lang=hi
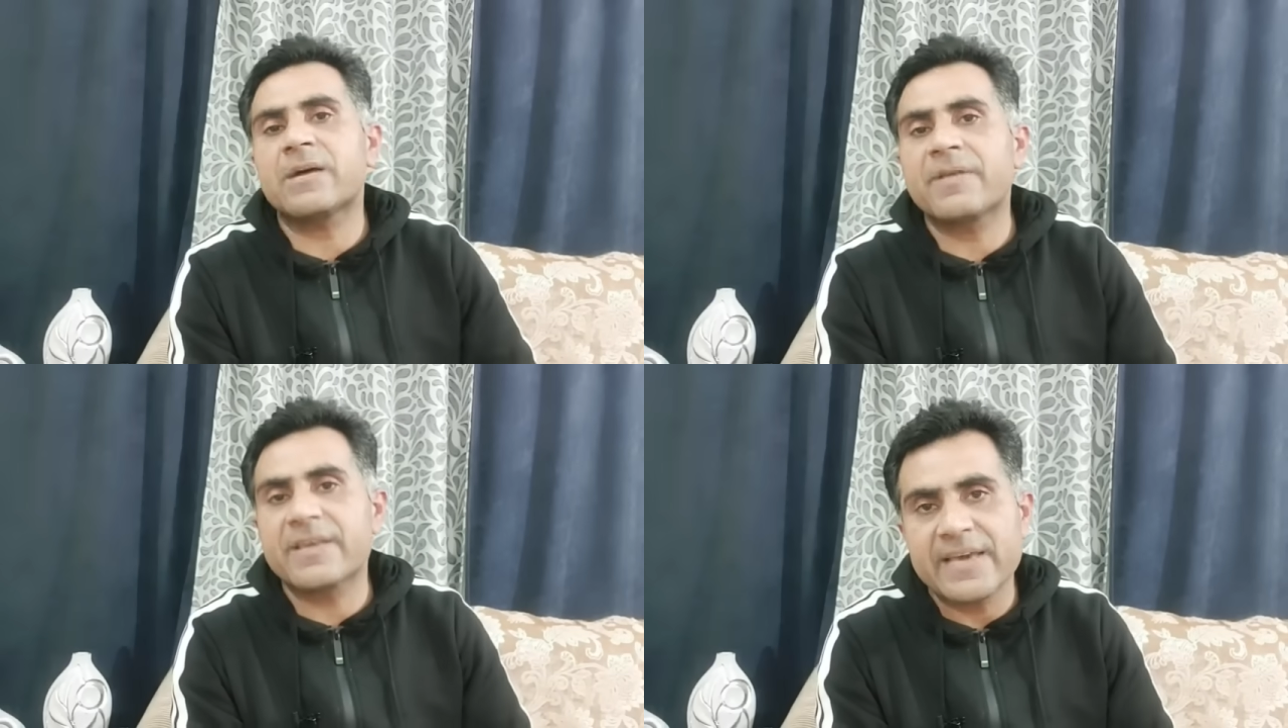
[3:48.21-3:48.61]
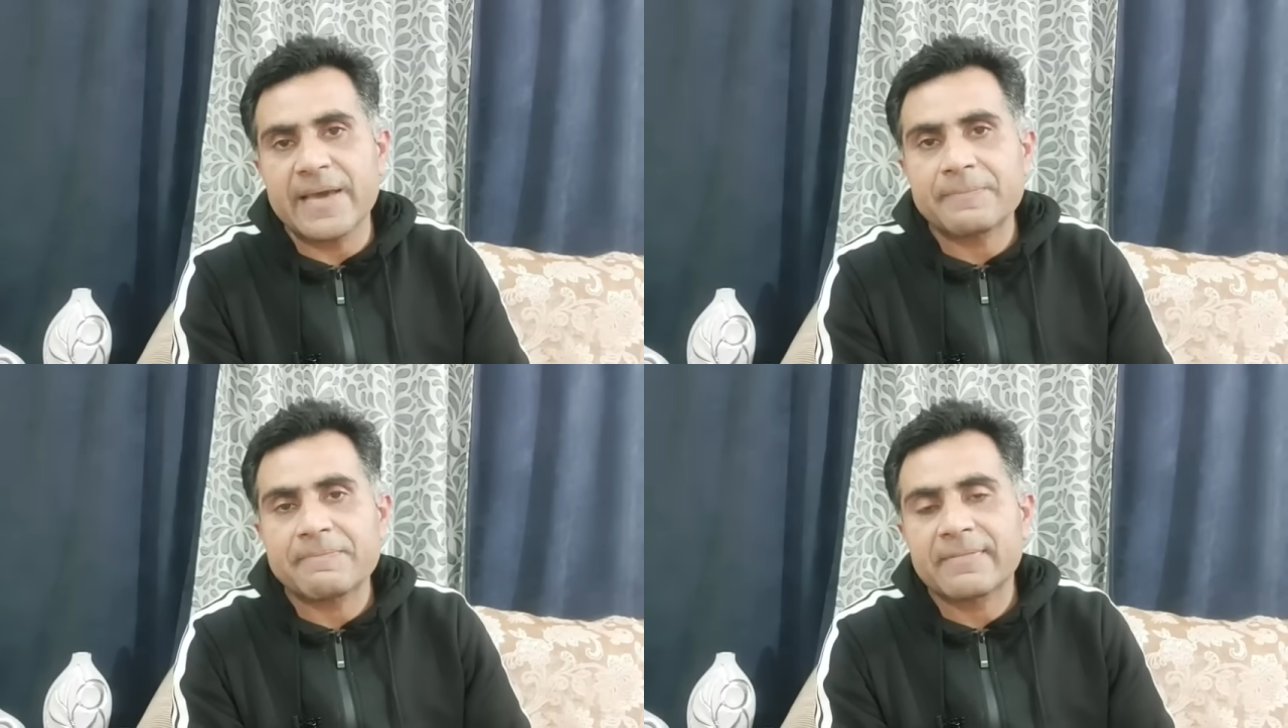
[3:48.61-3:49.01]
साहब ने की
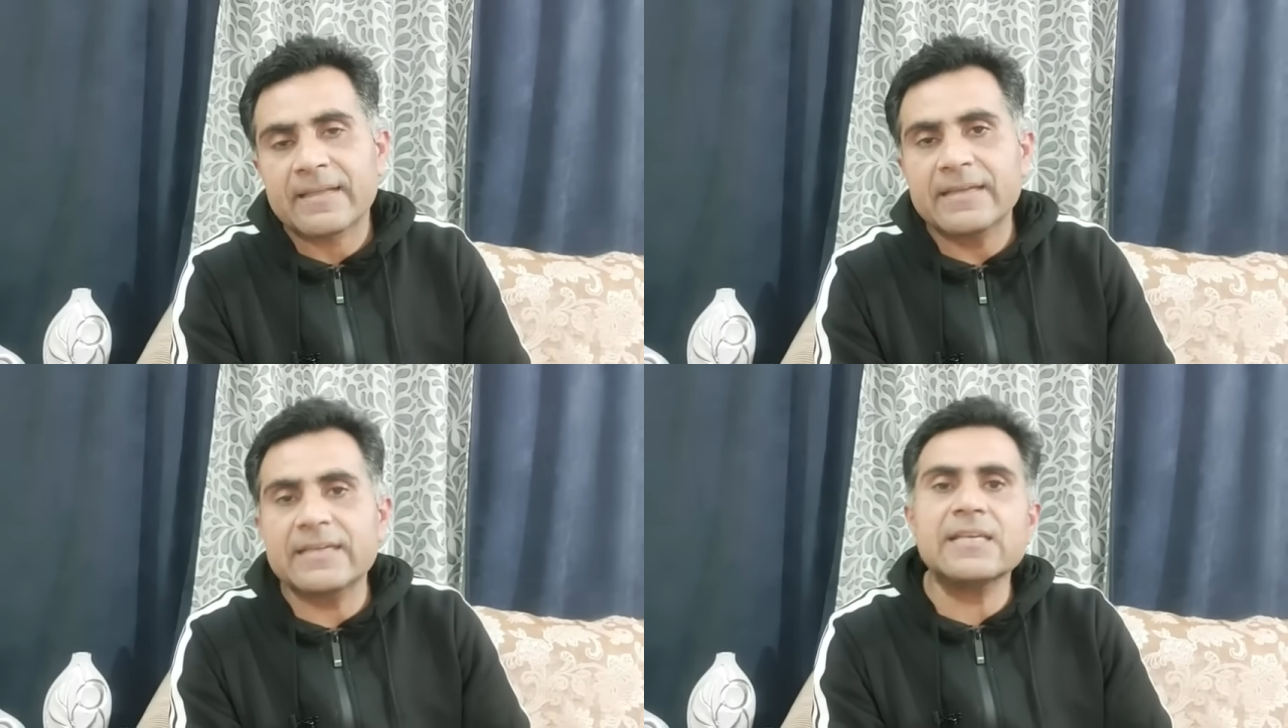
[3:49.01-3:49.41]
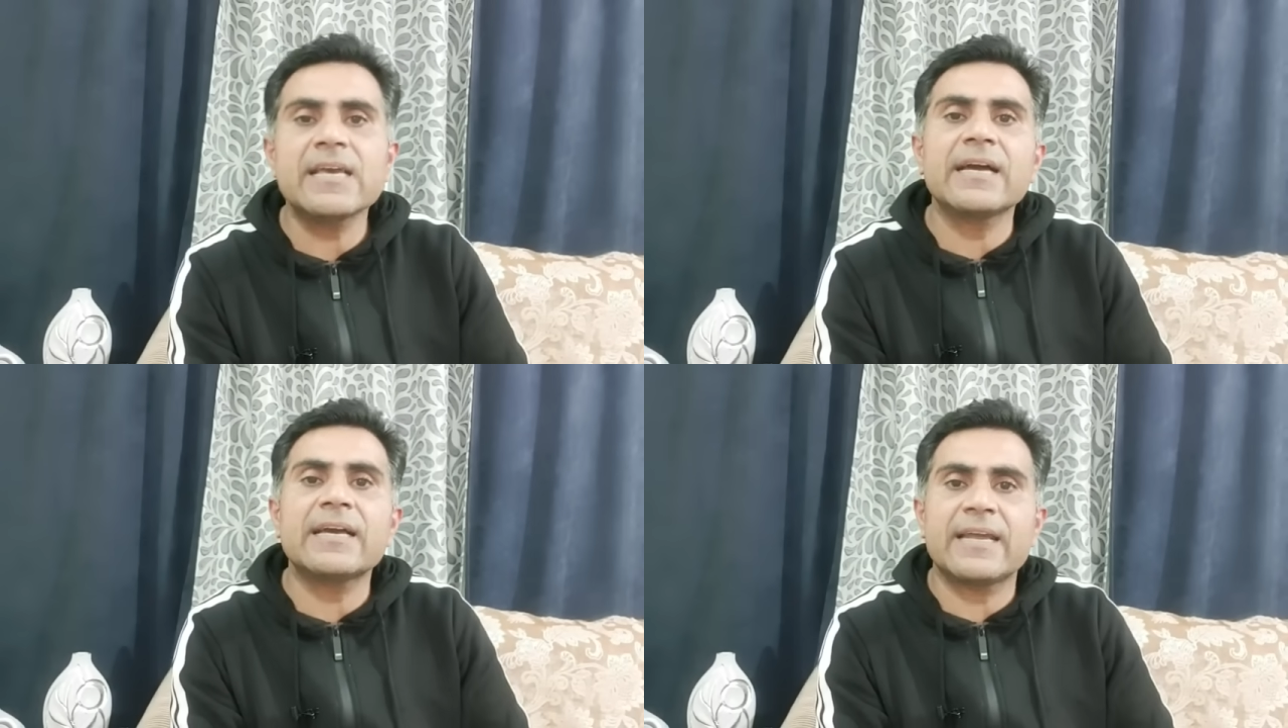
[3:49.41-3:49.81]
है लेकिन
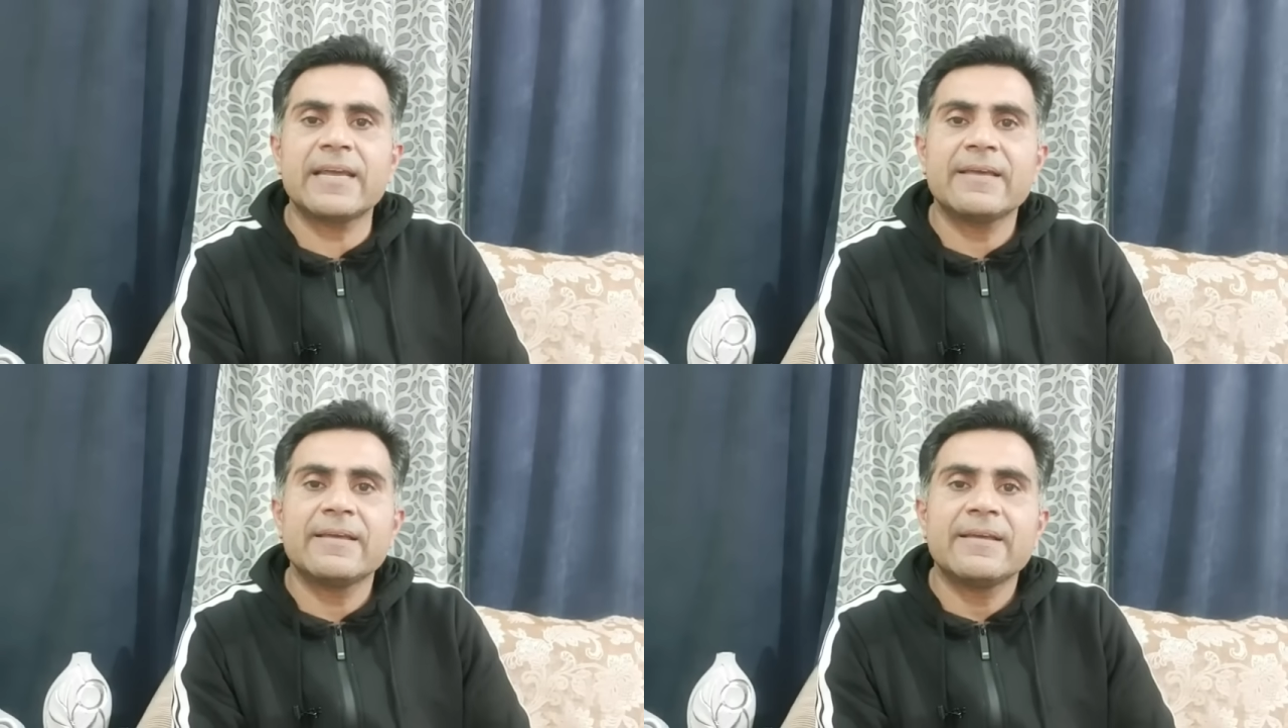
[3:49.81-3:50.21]
क्या करें